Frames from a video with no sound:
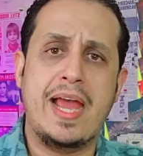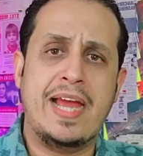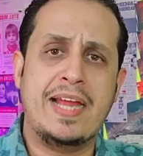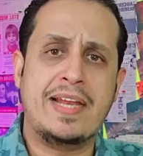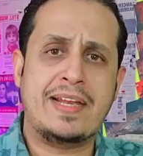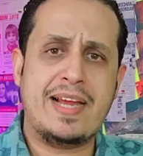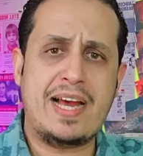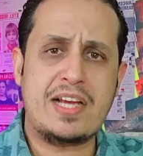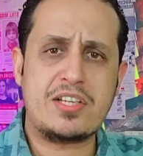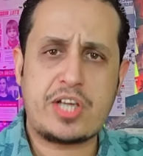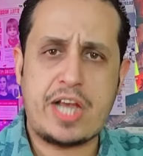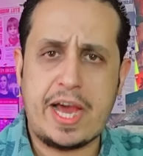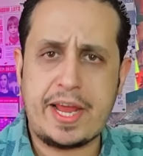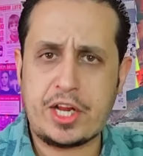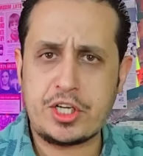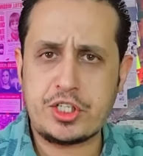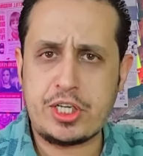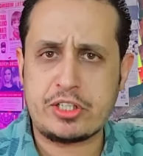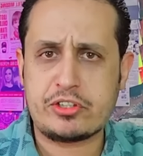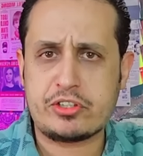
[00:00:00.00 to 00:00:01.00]
الناس
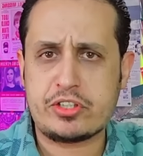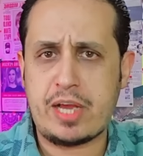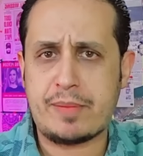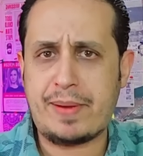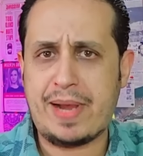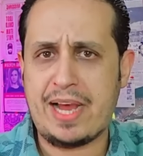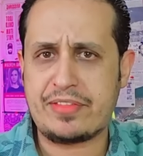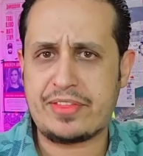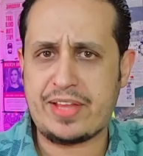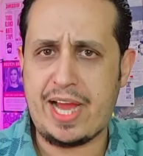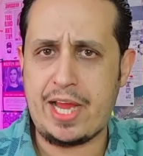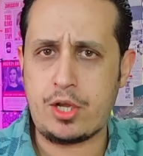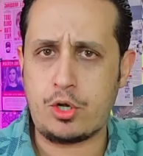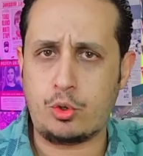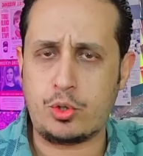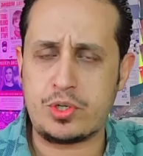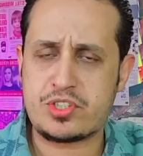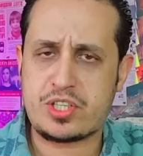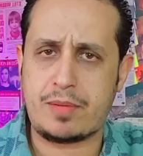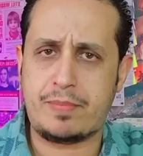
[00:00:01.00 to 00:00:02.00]
خرجت تبحث
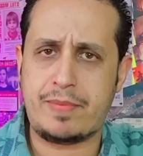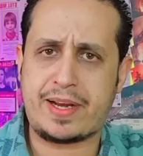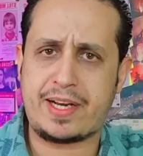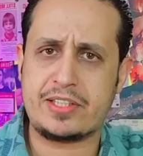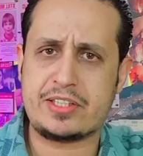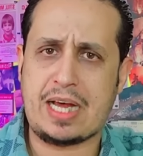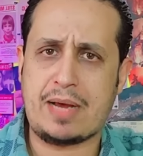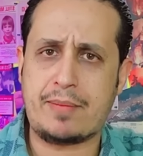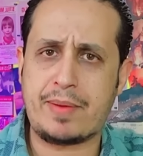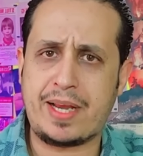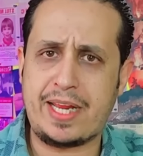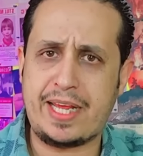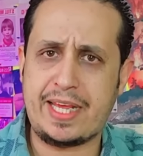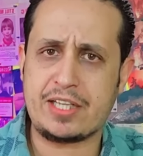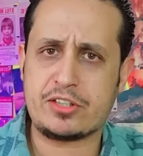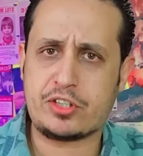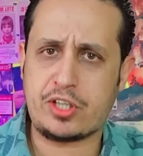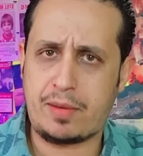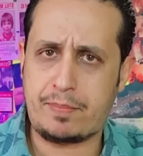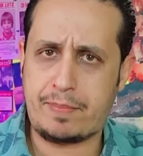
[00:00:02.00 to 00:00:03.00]
عنه استمرت
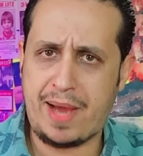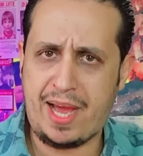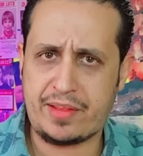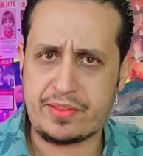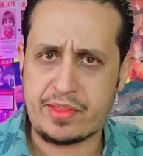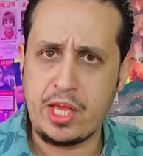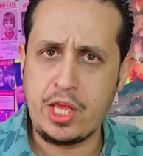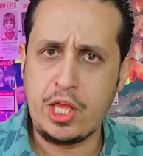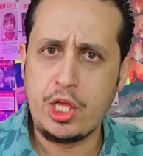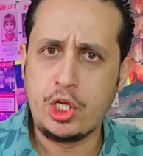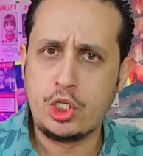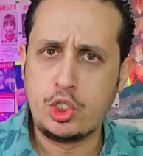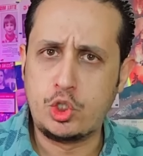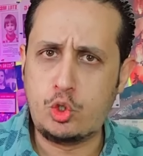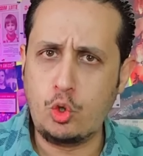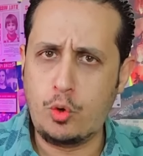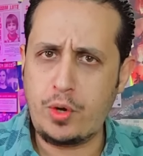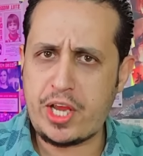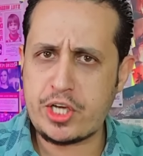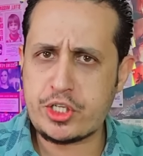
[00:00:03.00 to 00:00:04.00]
عملية البحث
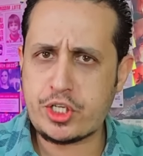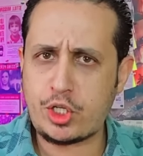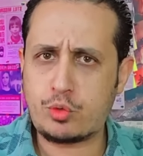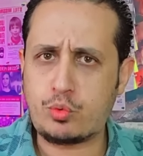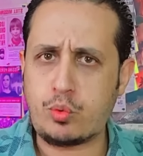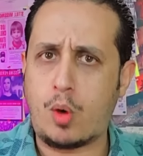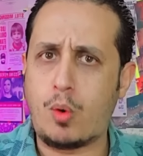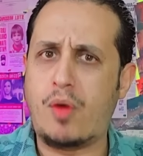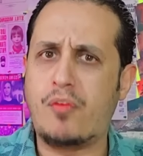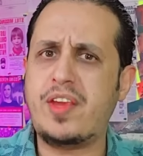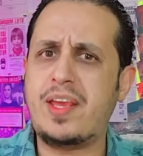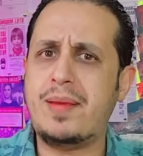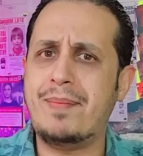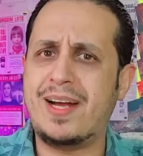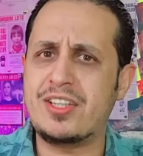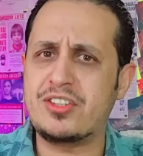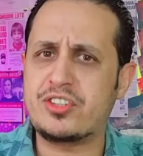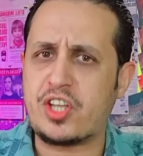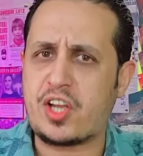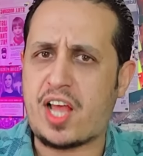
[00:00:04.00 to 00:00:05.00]
دون جدوى وفي
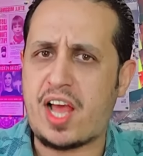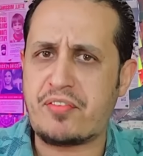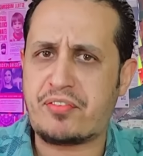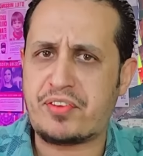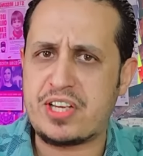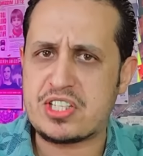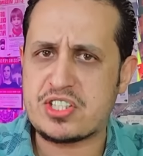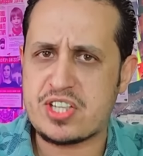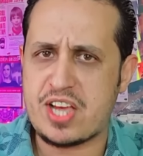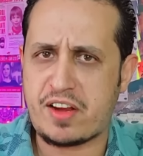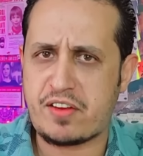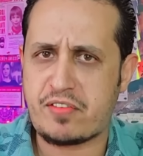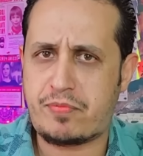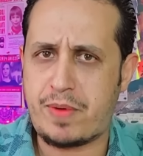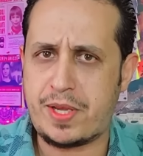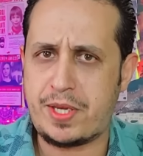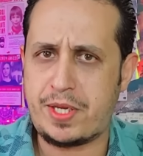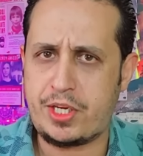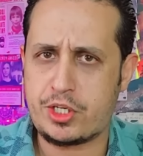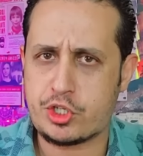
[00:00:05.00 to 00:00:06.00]
منطقة في صرف
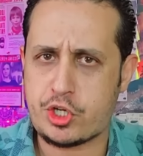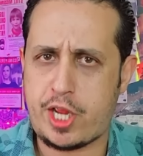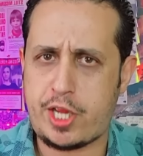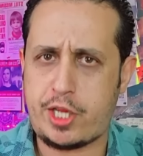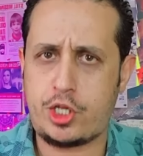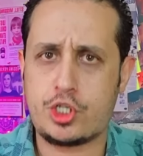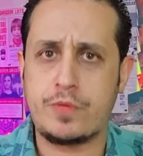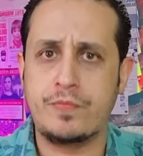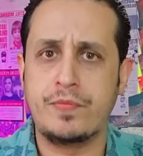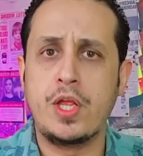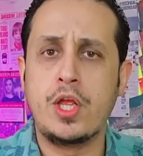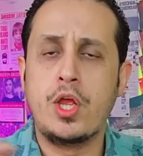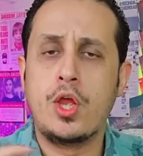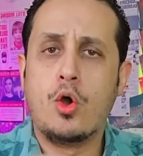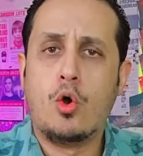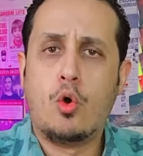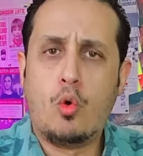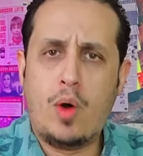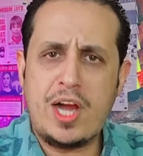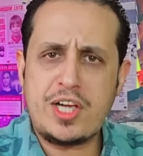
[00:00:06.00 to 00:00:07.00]
بني حشيش
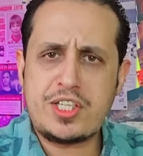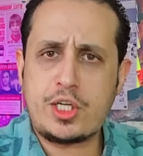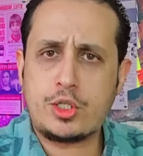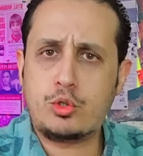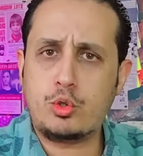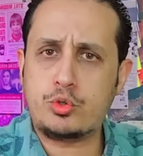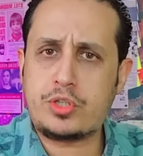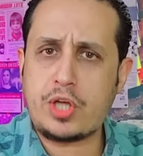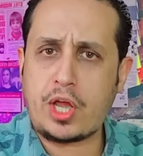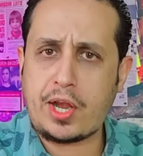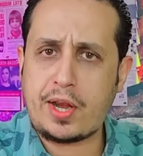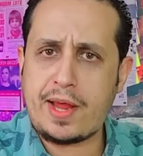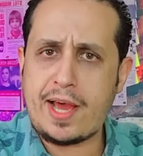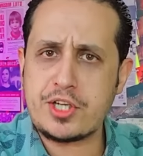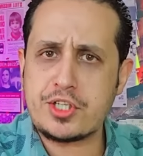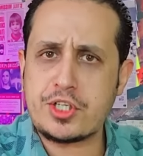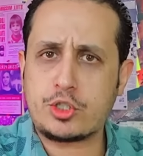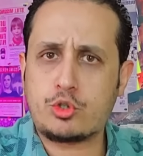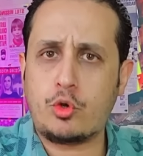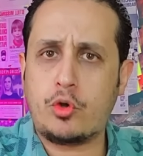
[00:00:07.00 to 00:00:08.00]
وجدوا
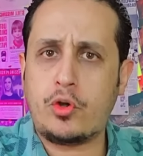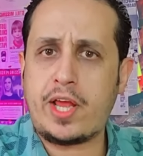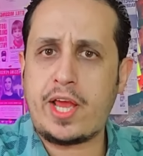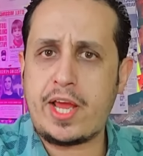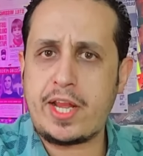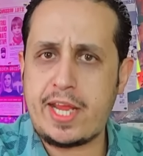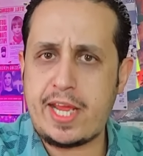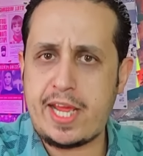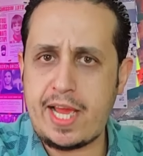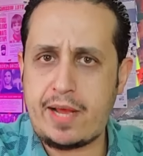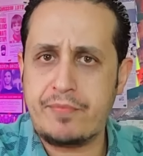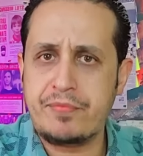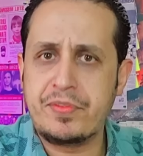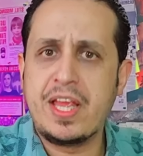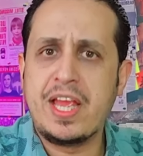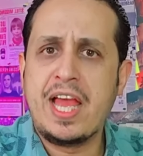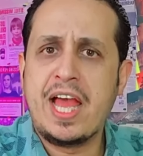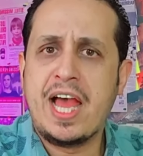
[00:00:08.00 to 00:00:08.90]
دراجة نارية